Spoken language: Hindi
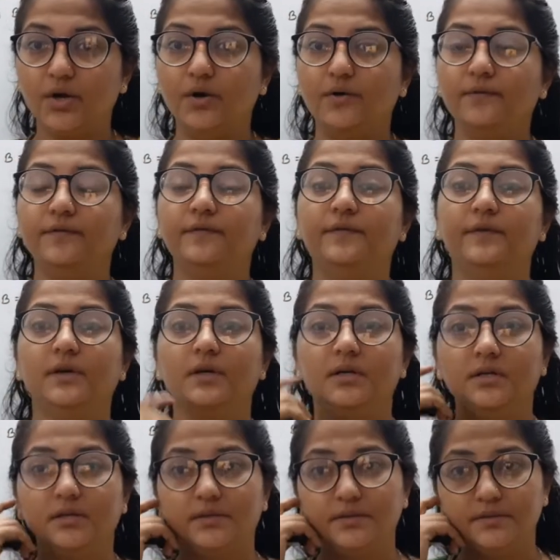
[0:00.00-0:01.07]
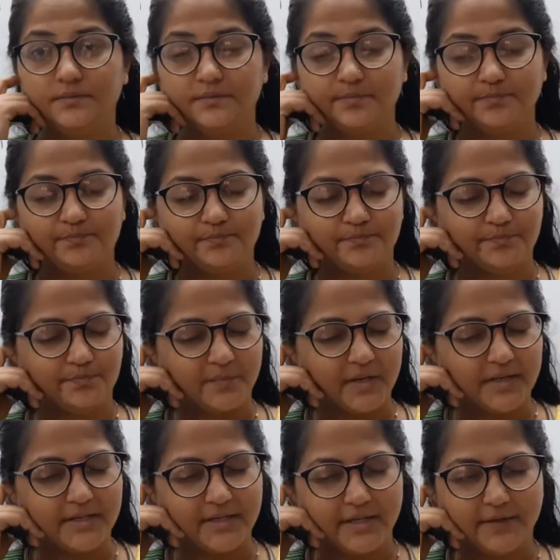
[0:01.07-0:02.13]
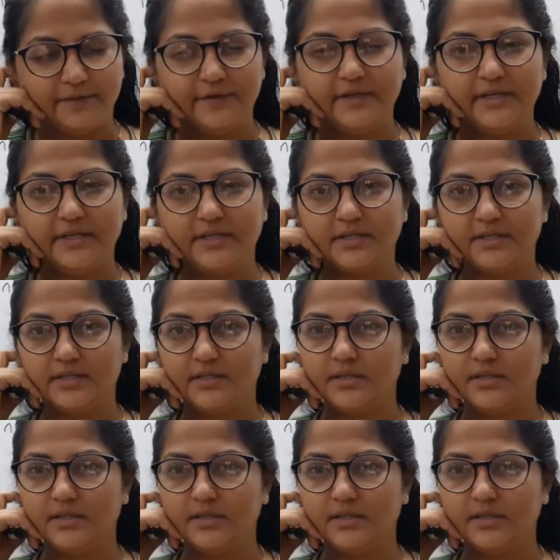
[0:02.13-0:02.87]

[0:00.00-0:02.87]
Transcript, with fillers: ऑफ डेफिनेट